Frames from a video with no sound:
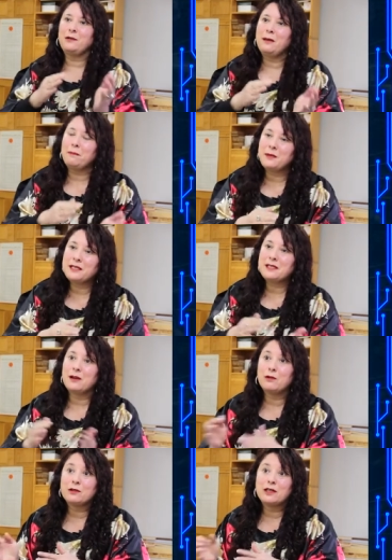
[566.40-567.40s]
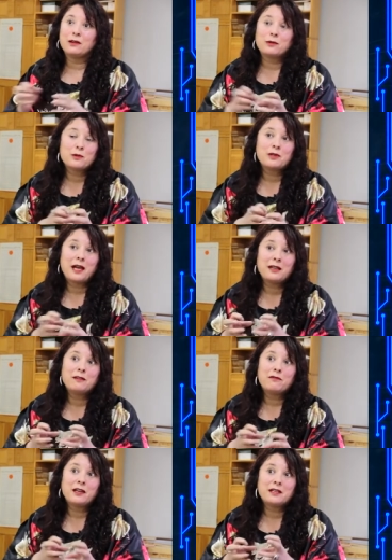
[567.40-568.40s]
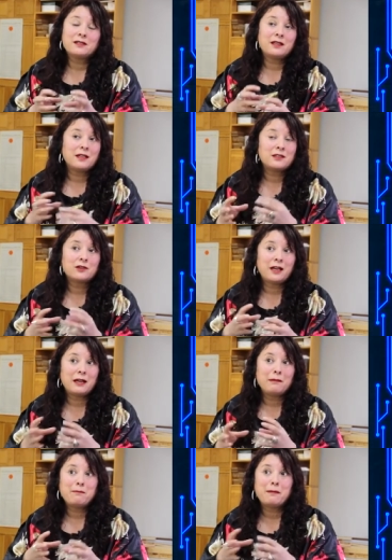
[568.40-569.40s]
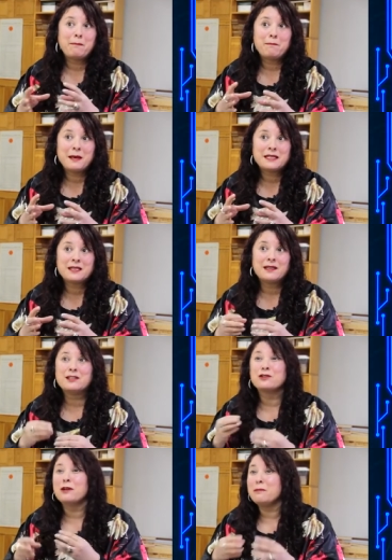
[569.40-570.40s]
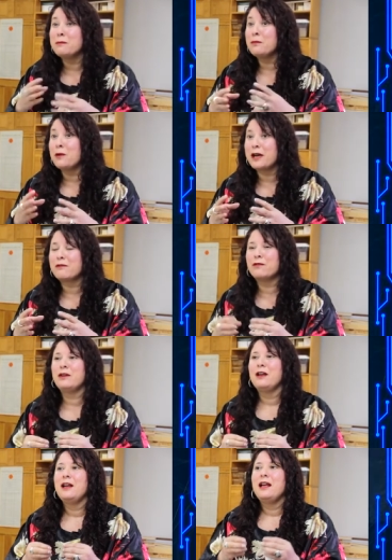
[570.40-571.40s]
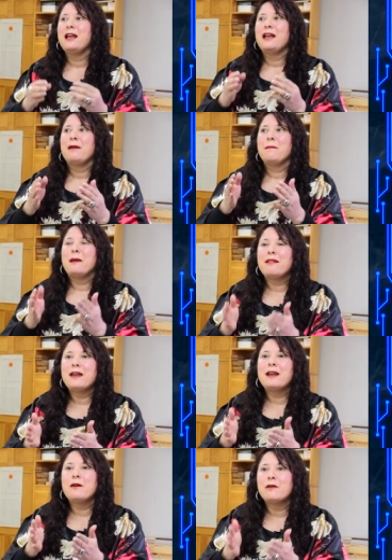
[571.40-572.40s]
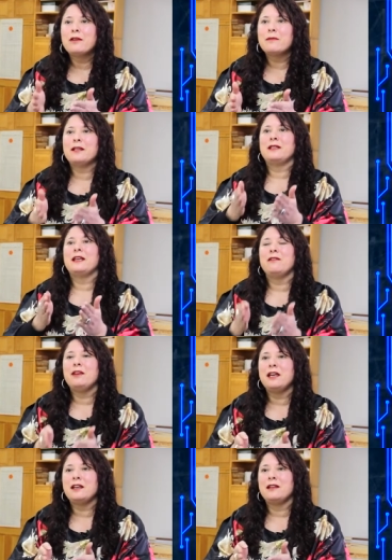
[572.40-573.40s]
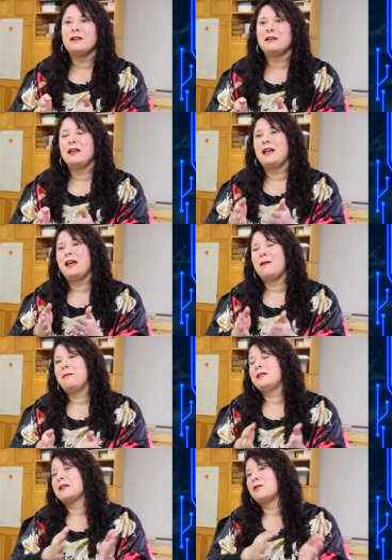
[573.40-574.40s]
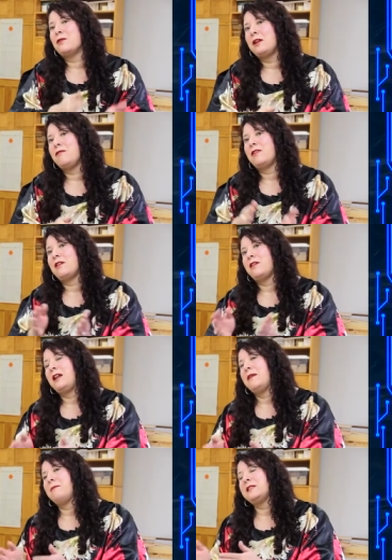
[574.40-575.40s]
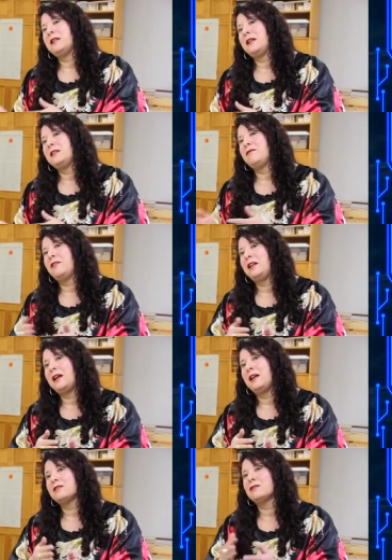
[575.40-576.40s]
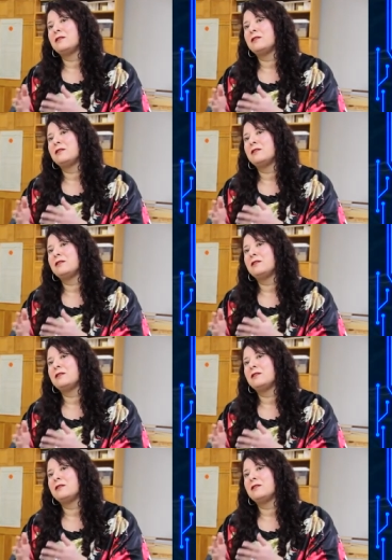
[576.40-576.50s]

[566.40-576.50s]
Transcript: de una especie a otra, incluso hay diferencia dentro de la misma especie, dentro del mismo árbol, maderas obviamente que vienen de las especies coníferas o de las especies latifoliadas